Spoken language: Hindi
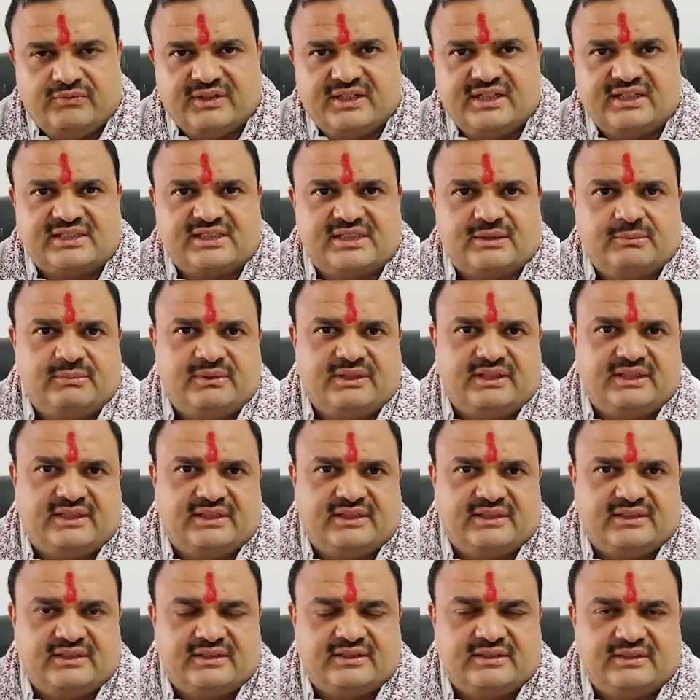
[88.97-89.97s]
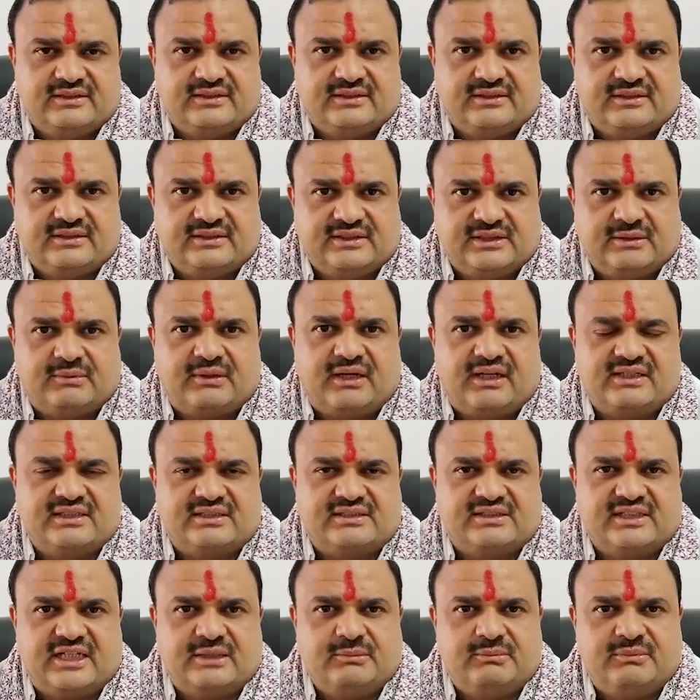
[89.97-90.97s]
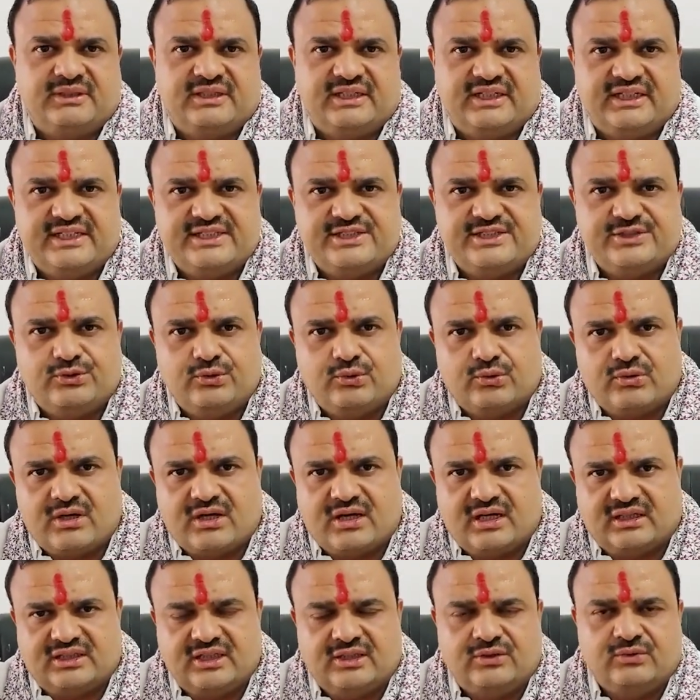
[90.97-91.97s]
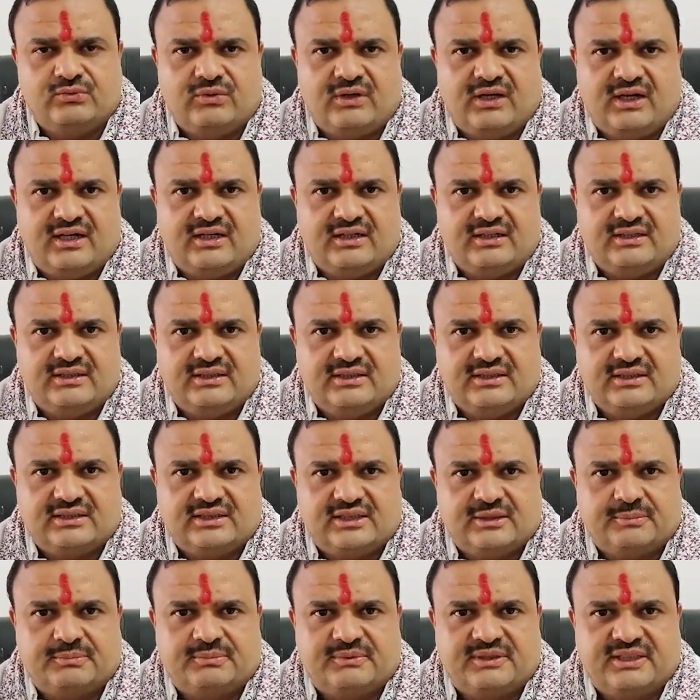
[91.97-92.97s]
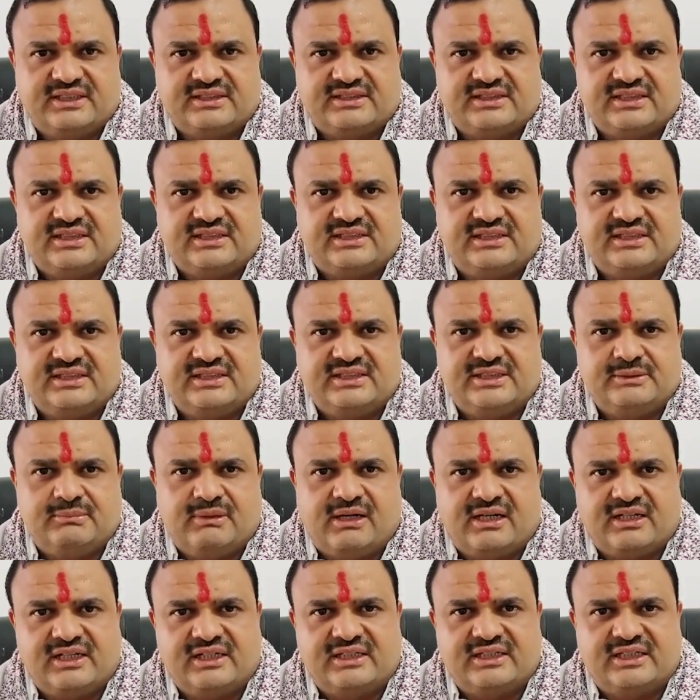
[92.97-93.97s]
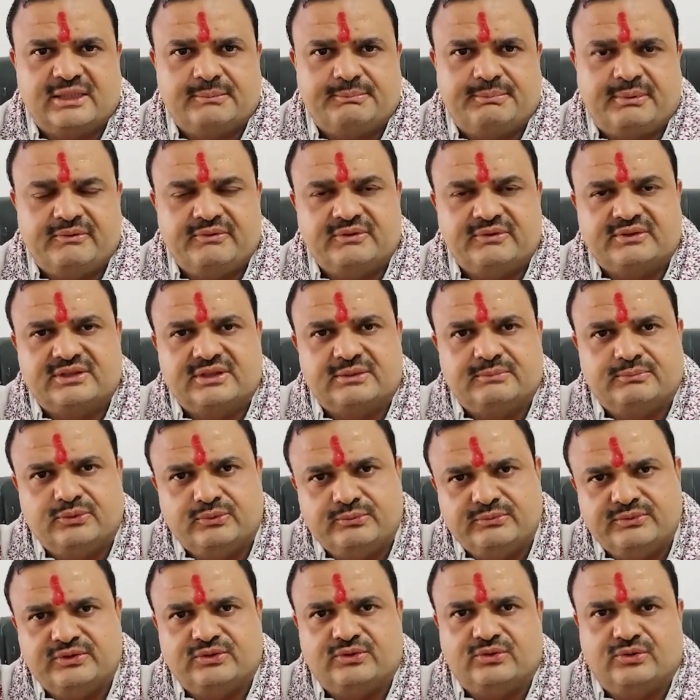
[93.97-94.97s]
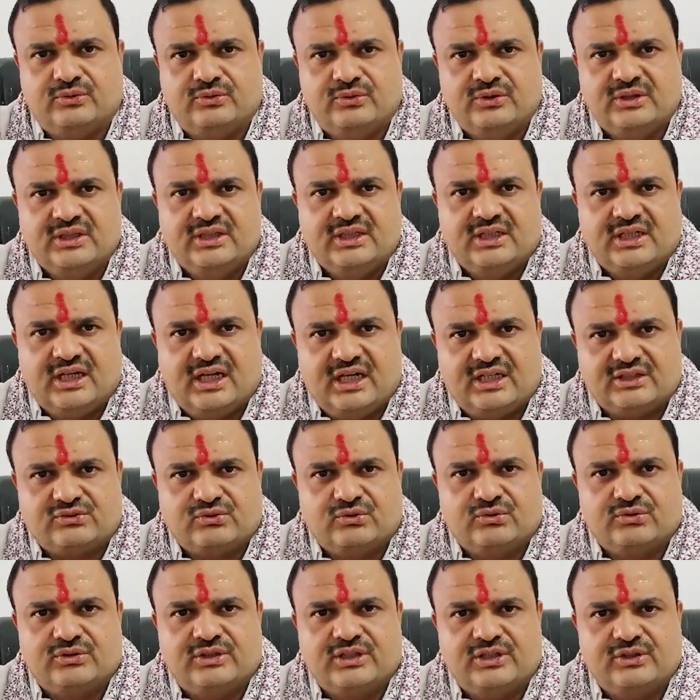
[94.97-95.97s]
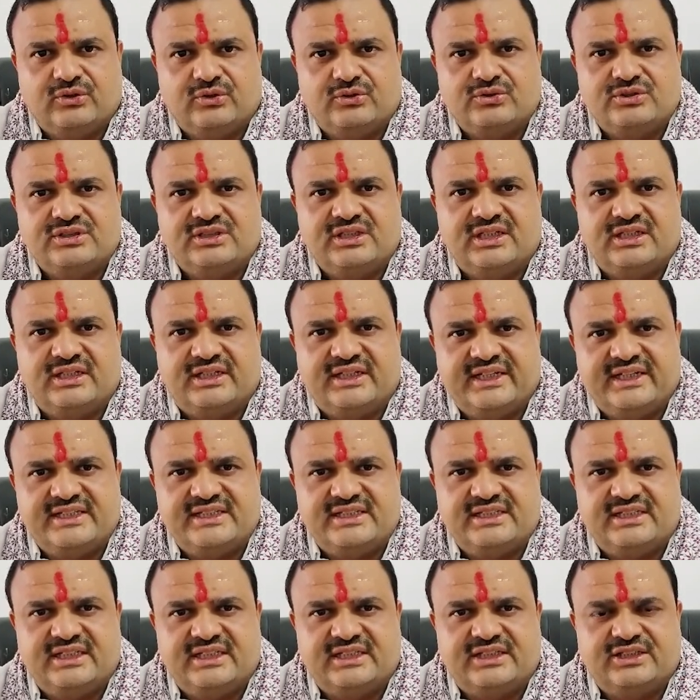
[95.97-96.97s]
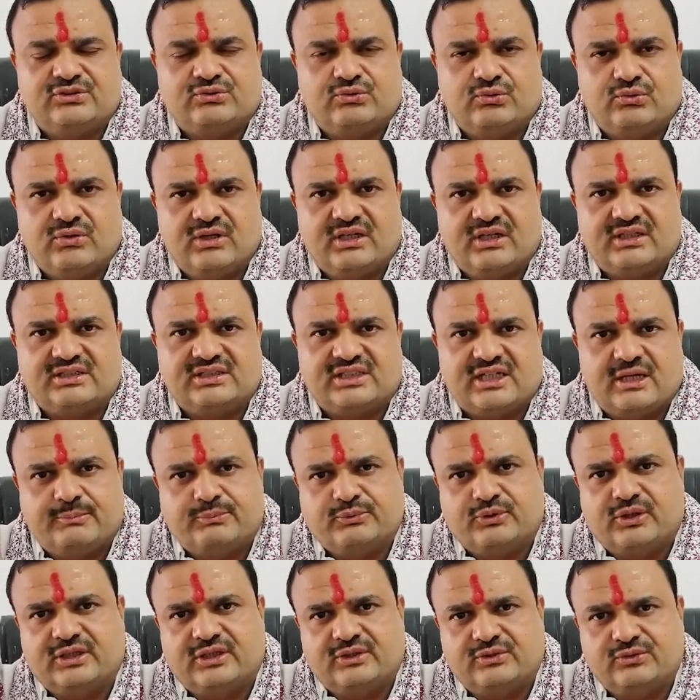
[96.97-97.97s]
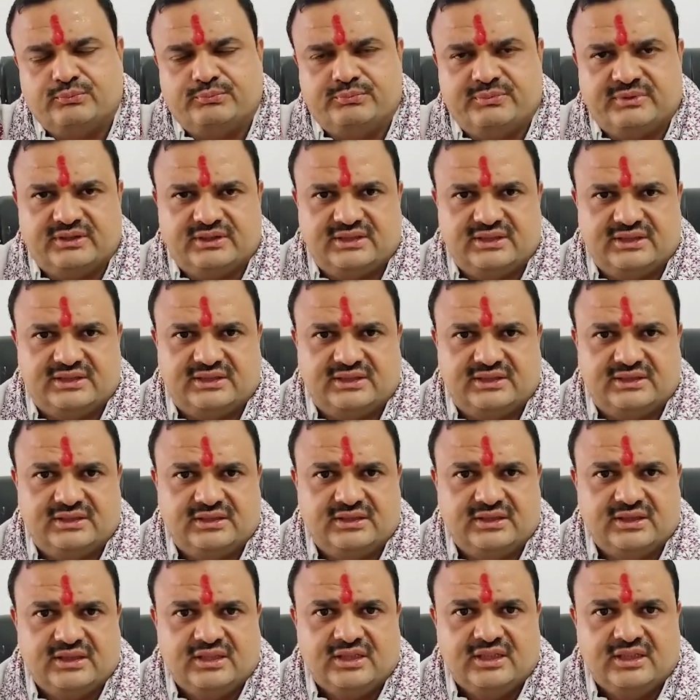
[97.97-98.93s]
विगत समय जब राजस्थान में नए जिलों का गठन हुआ तब केसरी सिंह जी बारठ की पवित्र भूमि को अशोक गहलोत जी ने नए जिले की शोभा शाहपुरा के रूप में दी थी